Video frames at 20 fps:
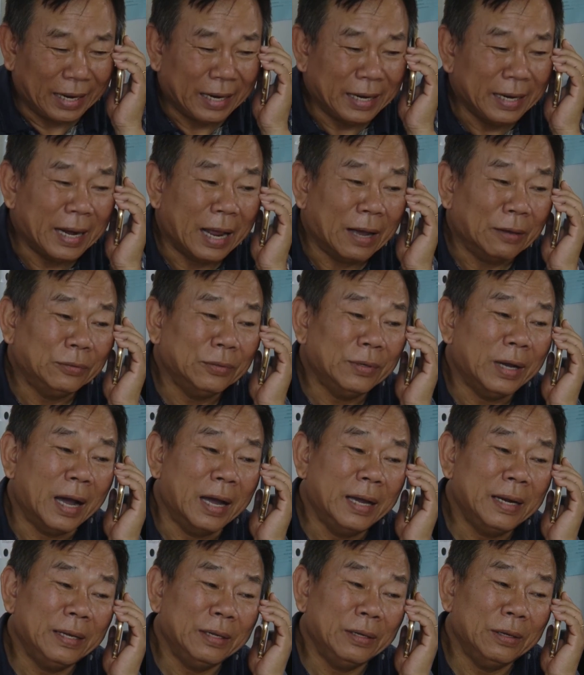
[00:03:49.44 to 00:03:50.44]
ờ, chừng
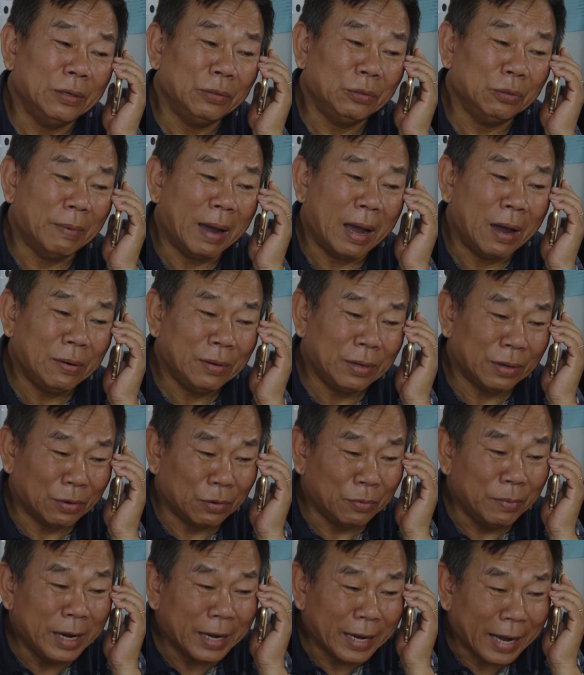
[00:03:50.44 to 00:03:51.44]
nào gửi về anh báo
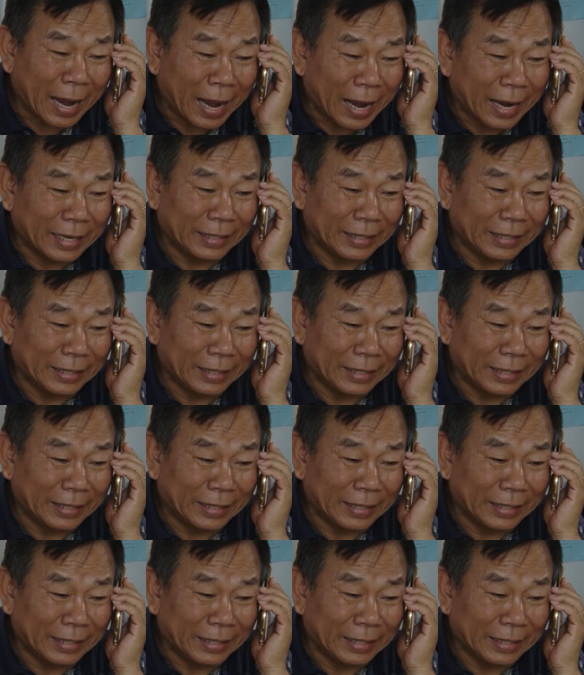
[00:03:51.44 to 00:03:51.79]
cho em biết